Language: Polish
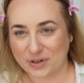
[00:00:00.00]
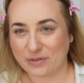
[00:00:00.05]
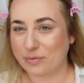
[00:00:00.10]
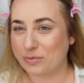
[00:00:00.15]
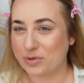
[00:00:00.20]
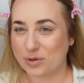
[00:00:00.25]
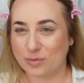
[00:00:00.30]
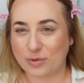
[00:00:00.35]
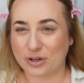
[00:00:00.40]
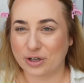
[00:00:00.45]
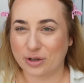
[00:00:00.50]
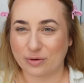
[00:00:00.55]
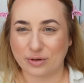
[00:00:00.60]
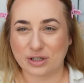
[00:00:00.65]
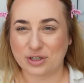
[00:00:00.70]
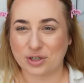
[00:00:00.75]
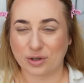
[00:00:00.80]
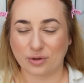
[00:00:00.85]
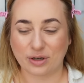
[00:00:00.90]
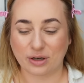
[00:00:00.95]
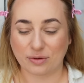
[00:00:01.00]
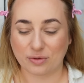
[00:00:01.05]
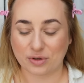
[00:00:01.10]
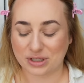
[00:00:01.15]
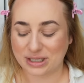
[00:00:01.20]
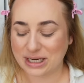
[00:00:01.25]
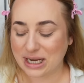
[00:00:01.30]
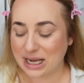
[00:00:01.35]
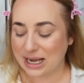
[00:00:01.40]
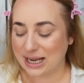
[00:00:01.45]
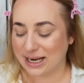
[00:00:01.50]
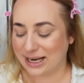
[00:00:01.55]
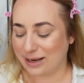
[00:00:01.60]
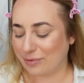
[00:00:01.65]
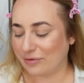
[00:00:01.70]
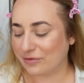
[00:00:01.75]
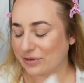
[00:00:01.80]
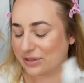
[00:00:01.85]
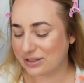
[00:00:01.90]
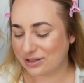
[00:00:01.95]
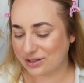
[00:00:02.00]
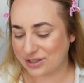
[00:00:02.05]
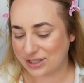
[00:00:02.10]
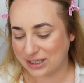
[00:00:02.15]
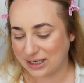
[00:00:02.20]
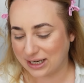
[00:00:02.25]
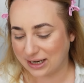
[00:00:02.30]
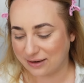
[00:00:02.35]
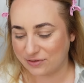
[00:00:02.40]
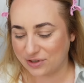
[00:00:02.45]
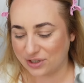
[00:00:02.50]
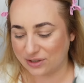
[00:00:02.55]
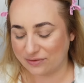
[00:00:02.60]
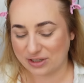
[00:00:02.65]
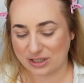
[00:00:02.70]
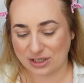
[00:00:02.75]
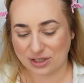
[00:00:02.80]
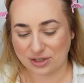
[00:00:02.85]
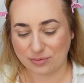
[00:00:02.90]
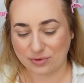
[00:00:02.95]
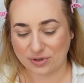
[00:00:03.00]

Nie wiem, czy mogę ją na czoło nałożyć. Na pewno jest to ciekawsze, wiecie, że,